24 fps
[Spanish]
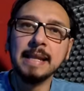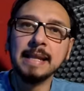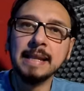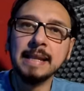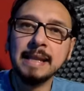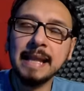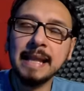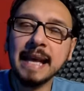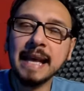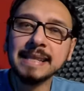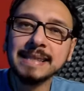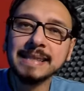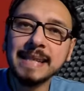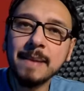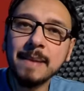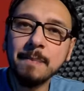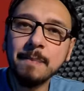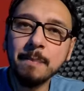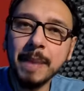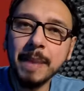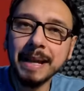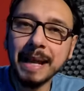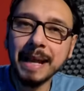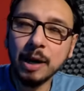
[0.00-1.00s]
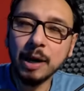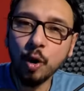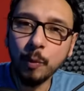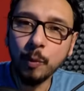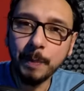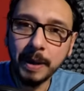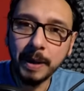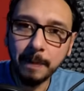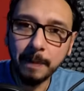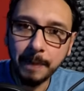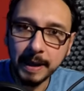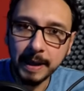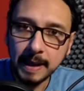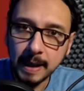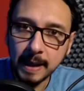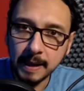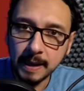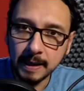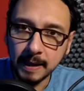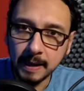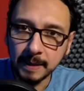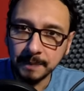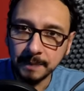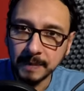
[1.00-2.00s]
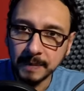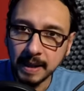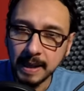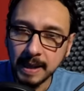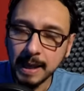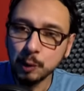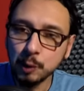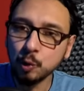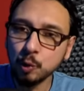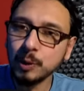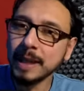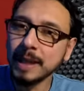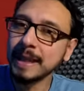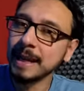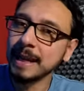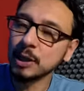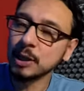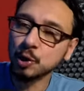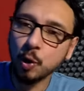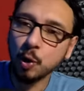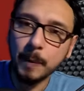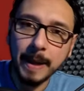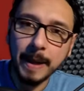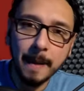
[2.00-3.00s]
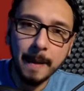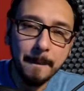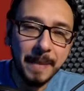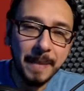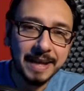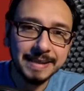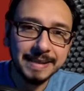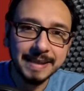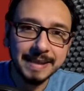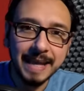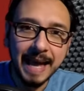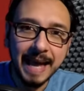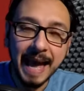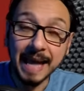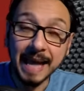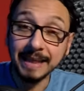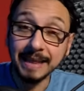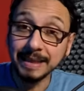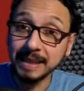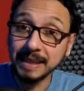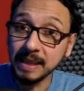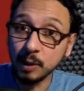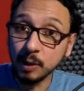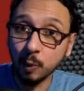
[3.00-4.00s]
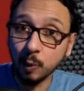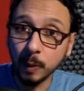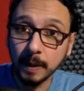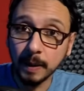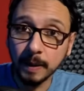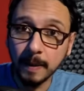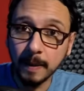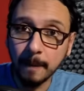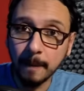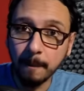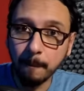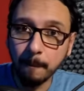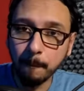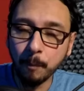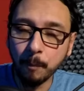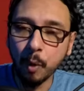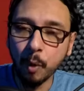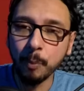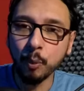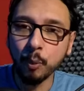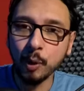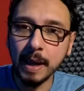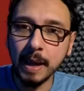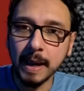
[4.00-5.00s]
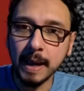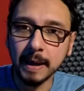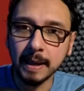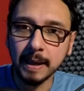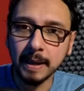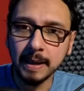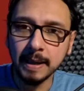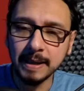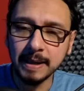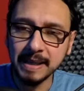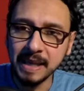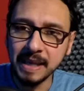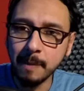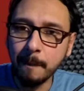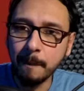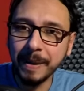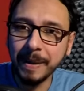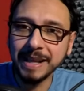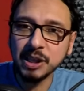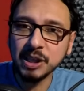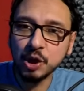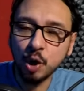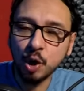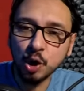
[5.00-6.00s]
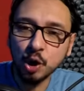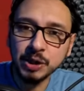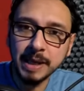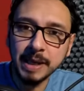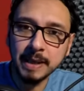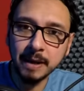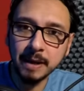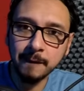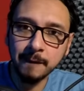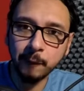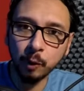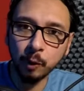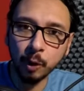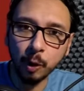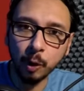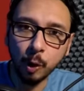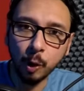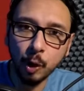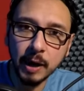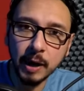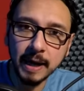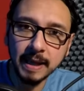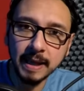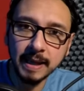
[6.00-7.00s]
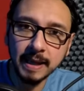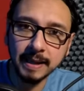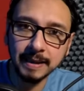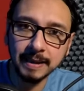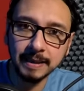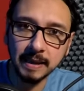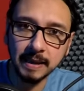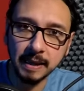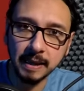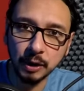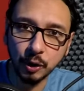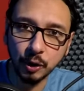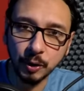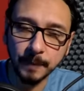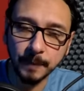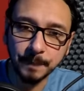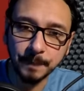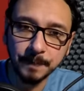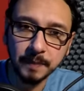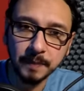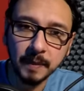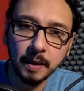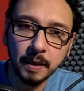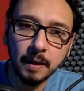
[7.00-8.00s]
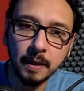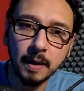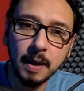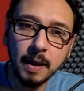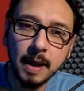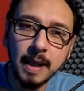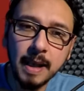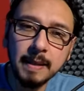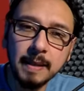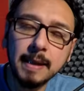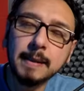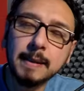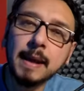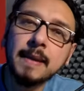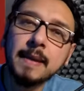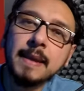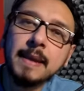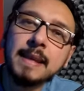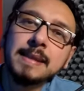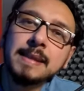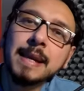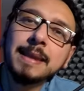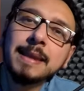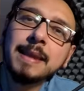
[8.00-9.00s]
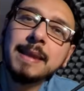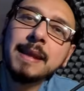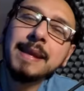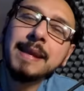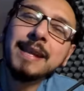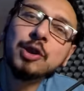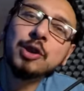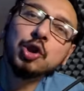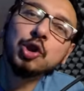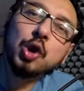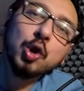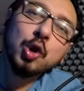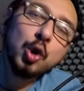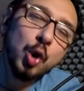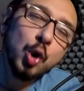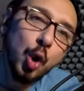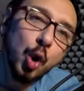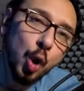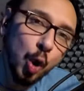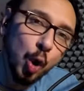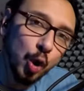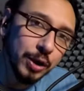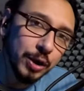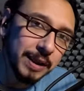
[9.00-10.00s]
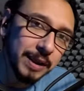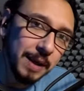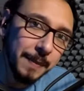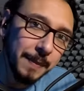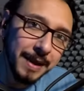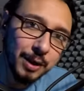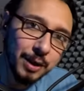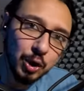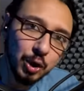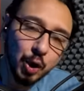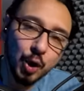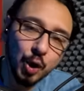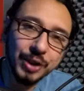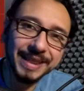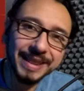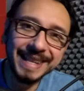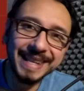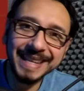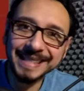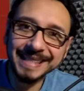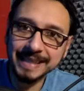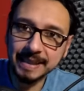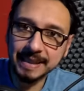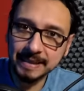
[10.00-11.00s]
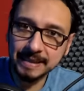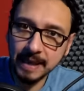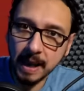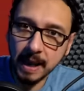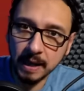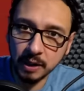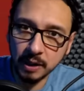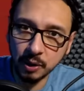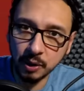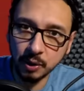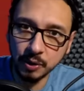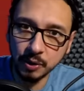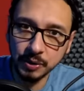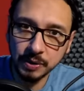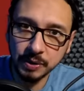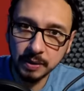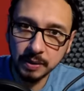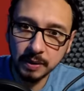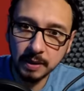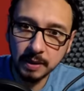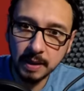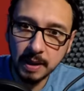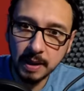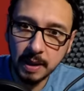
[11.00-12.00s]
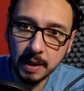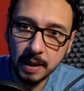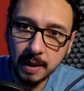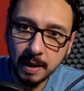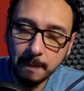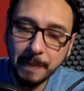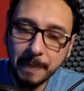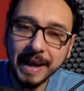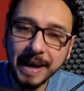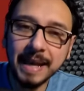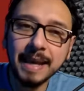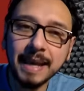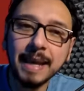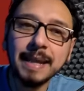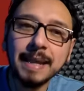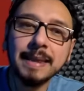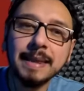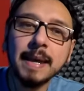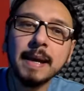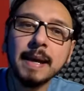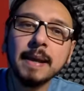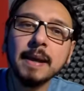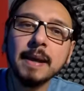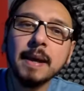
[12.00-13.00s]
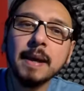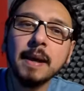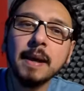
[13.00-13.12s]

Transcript: La Zamba López Pereira es una de las obras más antigua, popular y preciosa del folclore argentino. Detrás de ella estarían todos los condimentos necesarios para gestar